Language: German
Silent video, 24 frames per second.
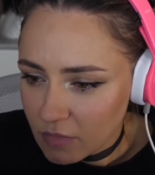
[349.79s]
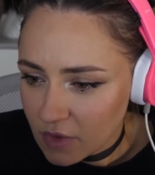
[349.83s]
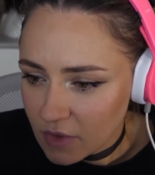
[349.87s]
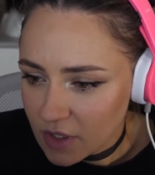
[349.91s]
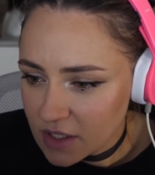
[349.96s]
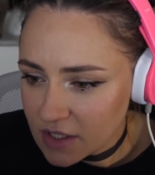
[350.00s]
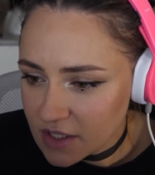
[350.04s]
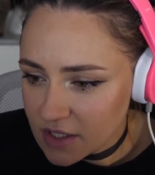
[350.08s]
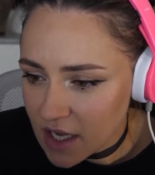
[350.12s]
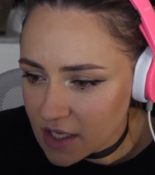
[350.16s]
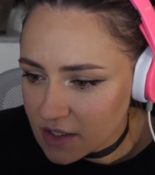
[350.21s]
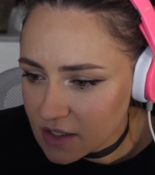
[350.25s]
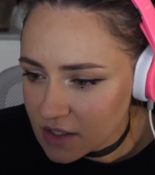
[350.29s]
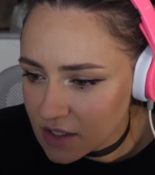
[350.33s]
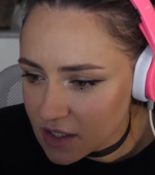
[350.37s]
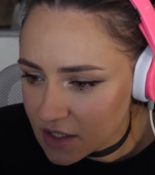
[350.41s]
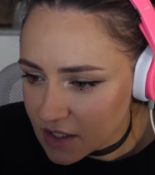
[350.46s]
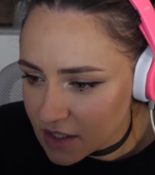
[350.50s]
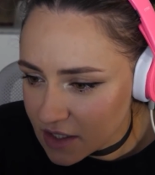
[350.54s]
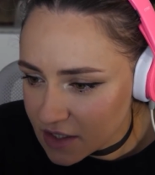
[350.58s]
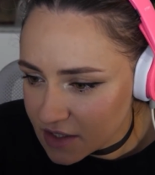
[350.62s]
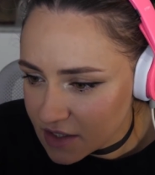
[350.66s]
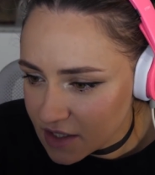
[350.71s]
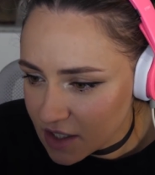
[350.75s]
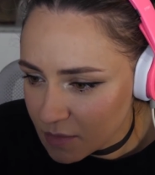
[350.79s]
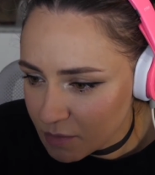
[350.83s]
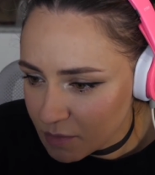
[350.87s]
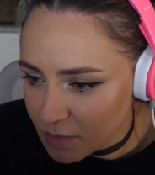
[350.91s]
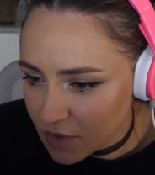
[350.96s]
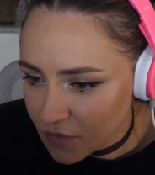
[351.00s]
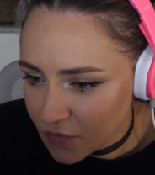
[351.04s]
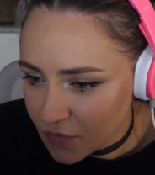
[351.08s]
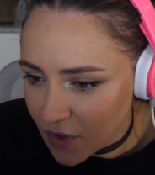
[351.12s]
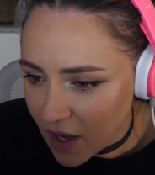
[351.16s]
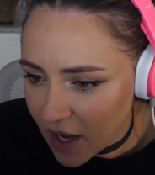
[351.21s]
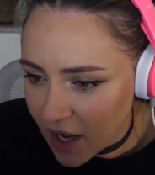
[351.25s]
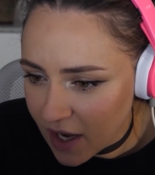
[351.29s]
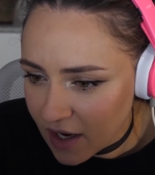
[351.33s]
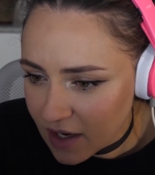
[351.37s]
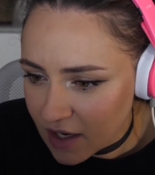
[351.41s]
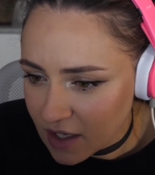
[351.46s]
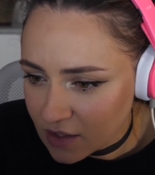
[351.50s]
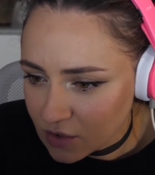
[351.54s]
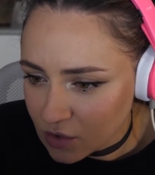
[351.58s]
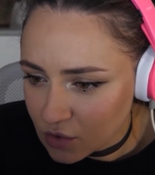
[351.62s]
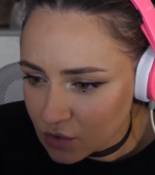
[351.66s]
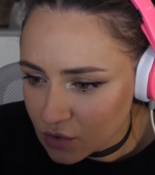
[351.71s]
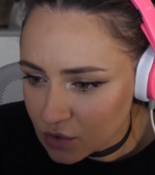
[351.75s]
ich hätte den richtigen, bin
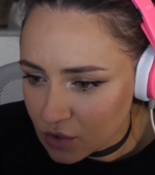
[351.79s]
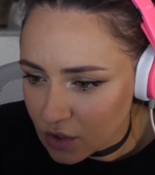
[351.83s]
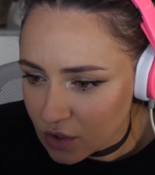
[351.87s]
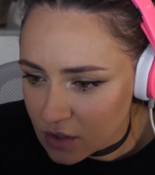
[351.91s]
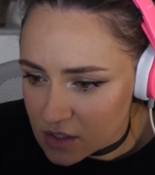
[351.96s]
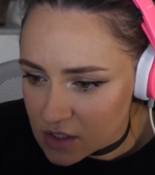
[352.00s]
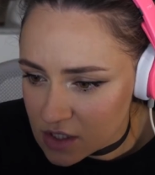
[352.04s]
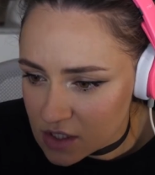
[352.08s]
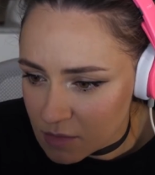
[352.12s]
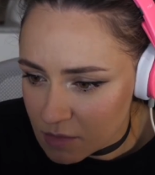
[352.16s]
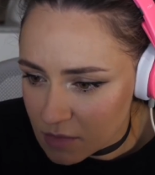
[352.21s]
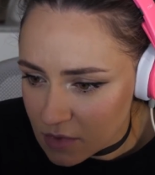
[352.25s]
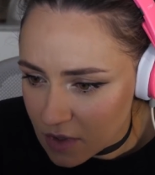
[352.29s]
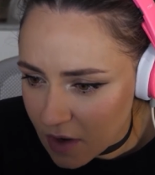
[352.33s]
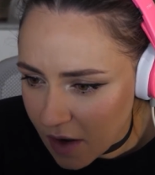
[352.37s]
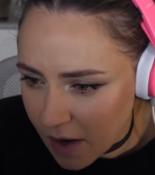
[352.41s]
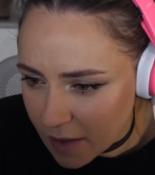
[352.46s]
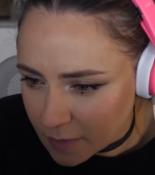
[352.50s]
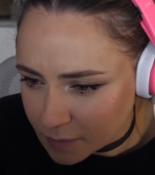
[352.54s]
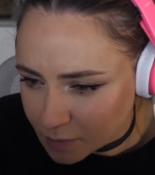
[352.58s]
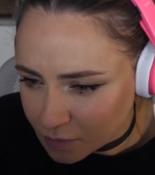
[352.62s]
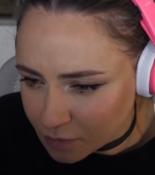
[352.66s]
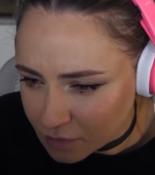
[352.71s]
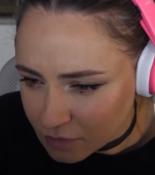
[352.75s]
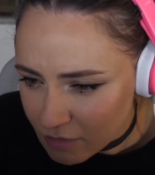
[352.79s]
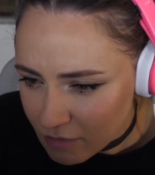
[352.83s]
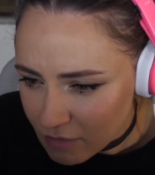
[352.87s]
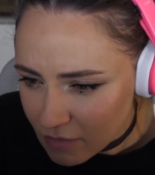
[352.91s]
verheiratet und trotzdem ähm,